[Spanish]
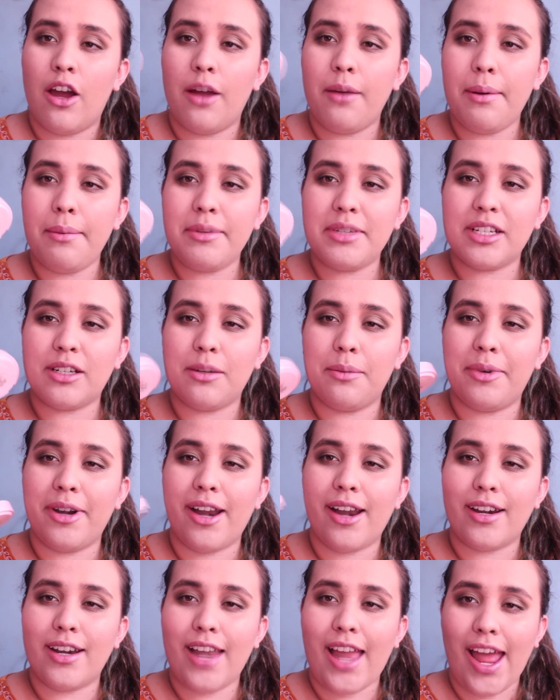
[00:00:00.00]
Hoy vamos a
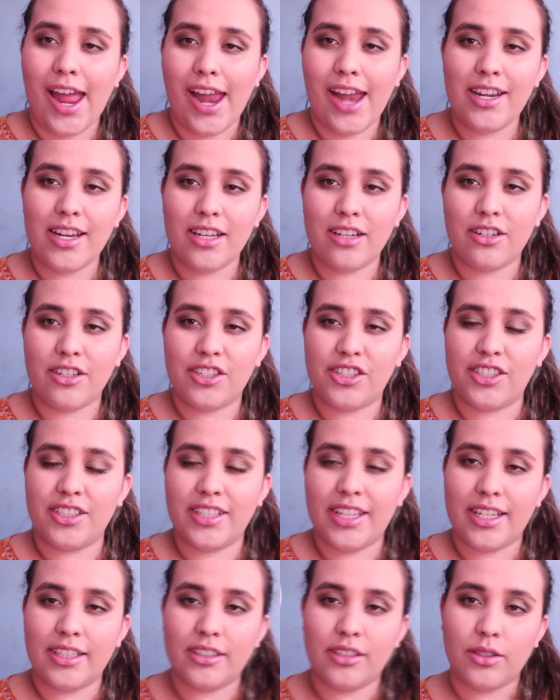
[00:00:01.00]
comprar la Any
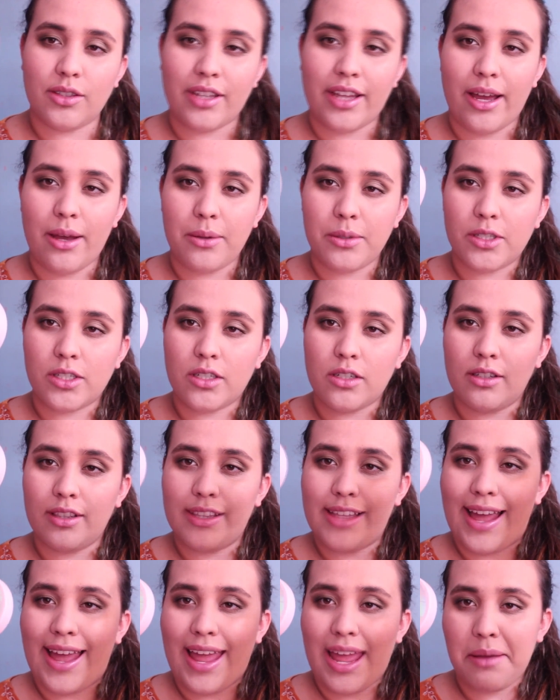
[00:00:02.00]
Cushion de Etude House
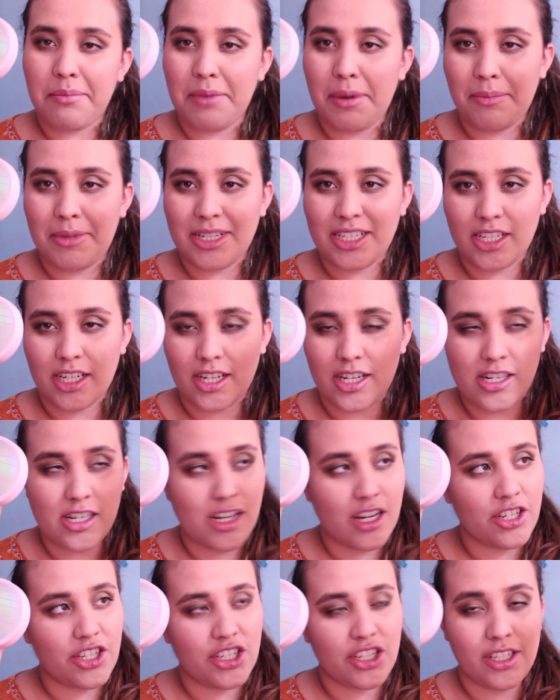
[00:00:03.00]
con la M Magic
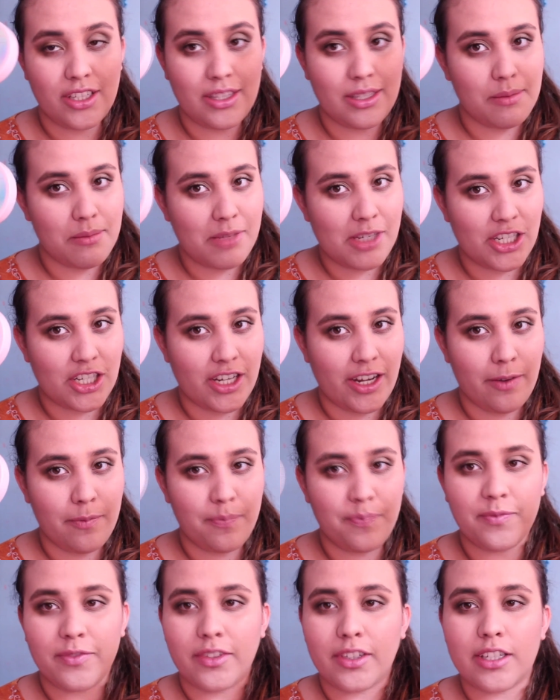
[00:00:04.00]
Cushion de Misha,